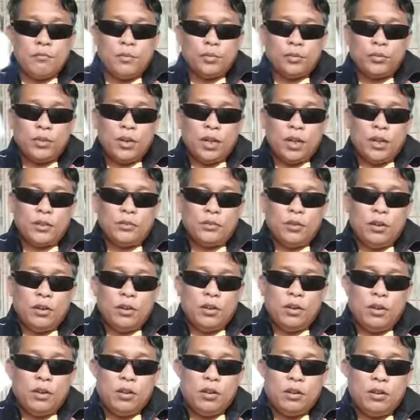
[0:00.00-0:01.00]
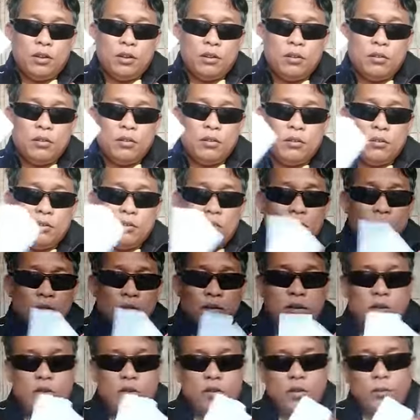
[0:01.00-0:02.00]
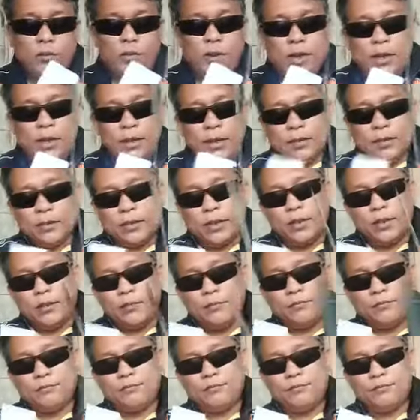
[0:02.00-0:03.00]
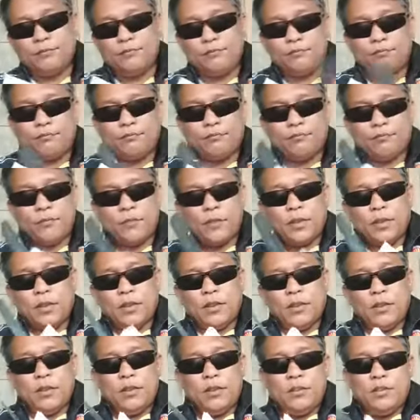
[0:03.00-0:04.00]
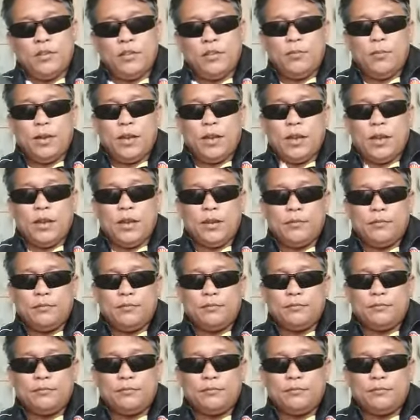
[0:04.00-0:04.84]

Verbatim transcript: Putol agad to, lo. Doblehin natin. Dodoblehin.